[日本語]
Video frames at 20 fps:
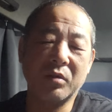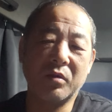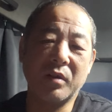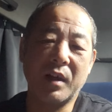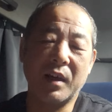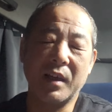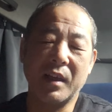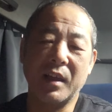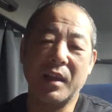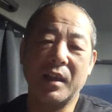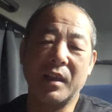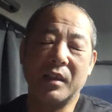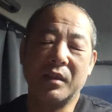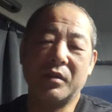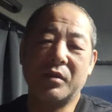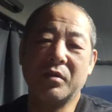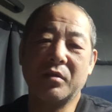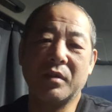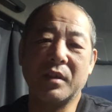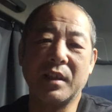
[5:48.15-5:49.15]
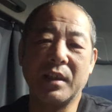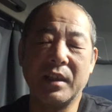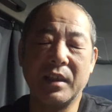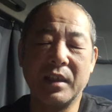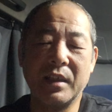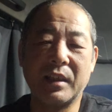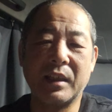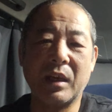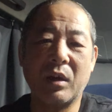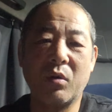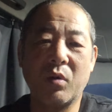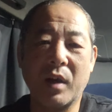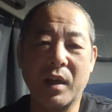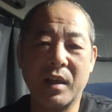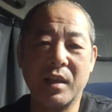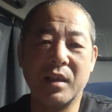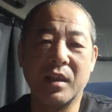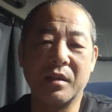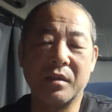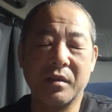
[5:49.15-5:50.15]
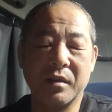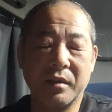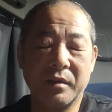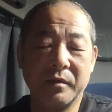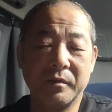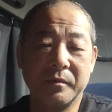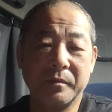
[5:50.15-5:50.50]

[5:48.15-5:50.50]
とはね、すぐに行った方がいいですよ。